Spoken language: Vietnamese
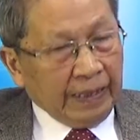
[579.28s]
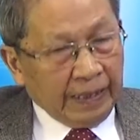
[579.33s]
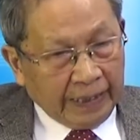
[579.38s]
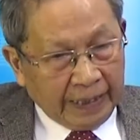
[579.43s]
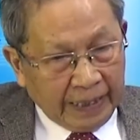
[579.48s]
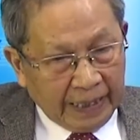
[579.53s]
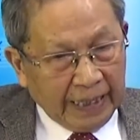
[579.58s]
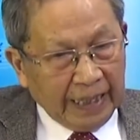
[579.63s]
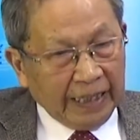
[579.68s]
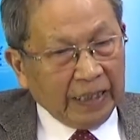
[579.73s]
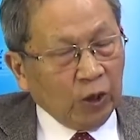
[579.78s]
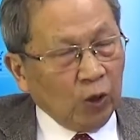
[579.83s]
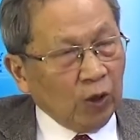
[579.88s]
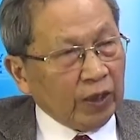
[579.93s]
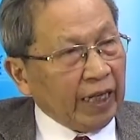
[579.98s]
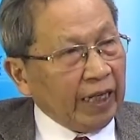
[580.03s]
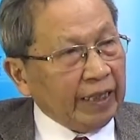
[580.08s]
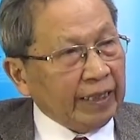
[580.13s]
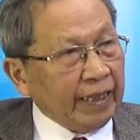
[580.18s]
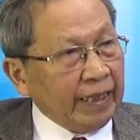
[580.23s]
Khi đến Xô
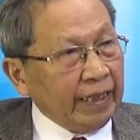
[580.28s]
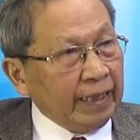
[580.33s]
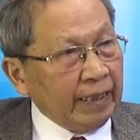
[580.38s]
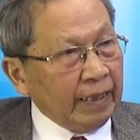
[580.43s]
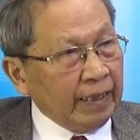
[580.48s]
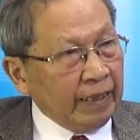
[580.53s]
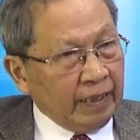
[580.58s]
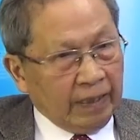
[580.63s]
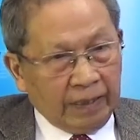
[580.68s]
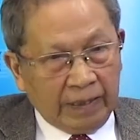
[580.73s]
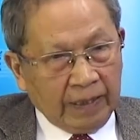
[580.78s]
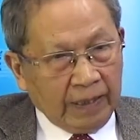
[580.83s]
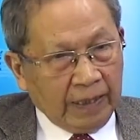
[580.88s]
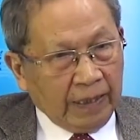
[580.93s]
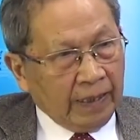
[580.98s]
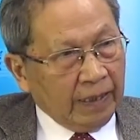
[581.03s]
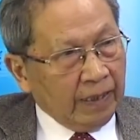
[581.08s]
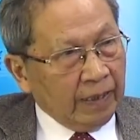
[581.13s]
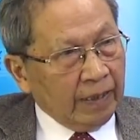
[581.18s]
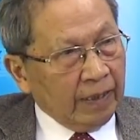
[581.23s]
thành trì,
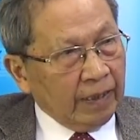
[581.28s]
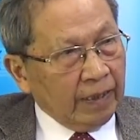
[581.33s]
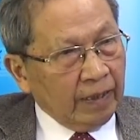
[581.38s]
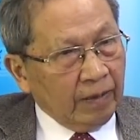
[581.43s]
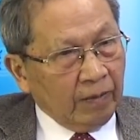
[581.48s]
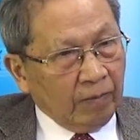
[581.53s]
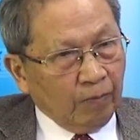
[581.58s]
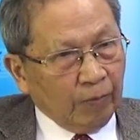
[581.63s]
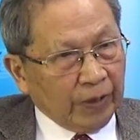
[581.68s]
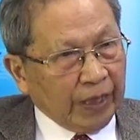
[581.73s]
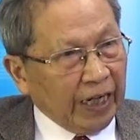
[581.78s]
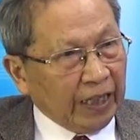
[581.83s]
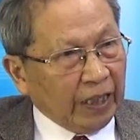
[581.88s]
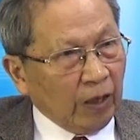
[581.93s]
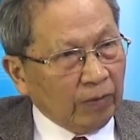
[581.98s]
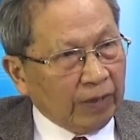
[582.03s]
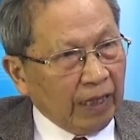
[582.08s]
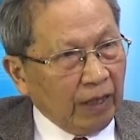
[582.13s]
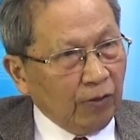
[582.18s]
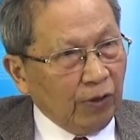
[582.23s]
một hệ
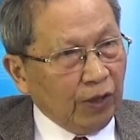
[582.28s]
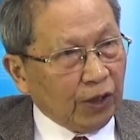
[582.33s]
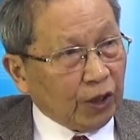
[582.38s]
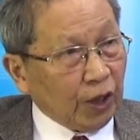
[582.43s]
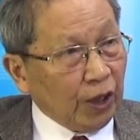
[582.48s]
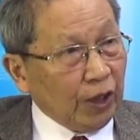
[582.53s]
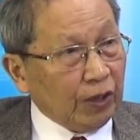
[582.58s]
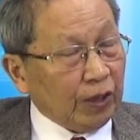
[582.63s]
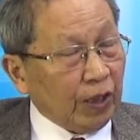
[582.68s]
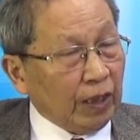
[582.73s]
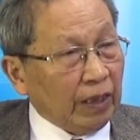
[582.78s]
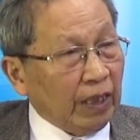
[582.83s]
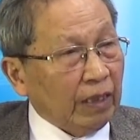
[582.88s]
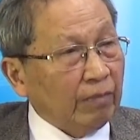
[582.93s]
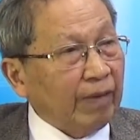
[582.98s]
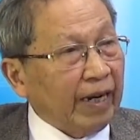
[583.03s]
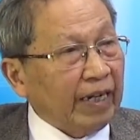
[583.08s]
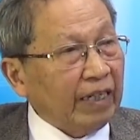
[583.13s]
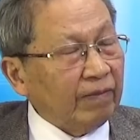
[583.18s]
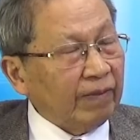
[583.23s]
thống xã hội chủ nghĩa sừng sững lớn
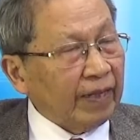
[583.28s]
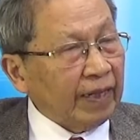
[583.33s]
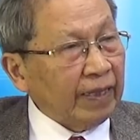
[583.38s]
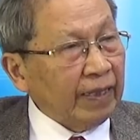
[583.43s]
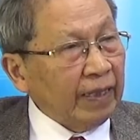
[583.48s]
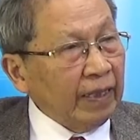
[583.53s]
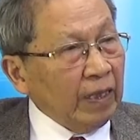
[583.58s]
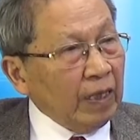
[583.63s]
mạnh như vậy,